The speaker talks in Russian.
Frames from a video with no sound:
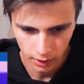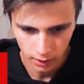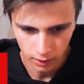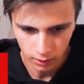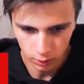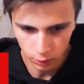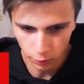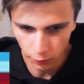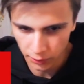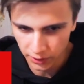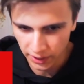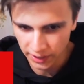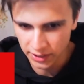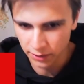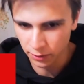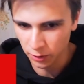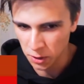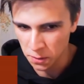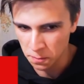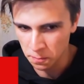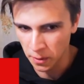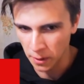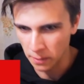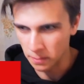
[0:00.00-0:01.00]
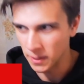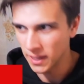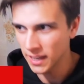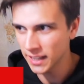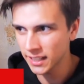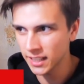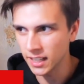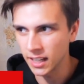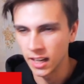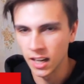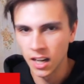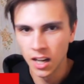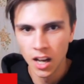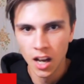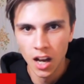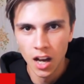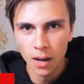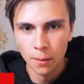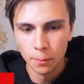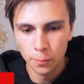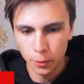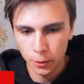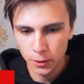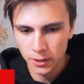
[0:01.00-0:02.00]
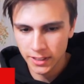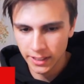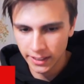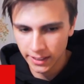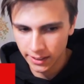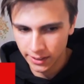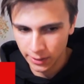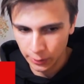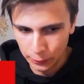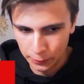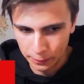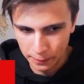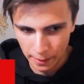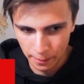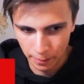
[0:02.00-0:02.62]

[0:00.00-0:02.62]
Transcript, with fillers: Но вот эти вот помехи просто не дают мне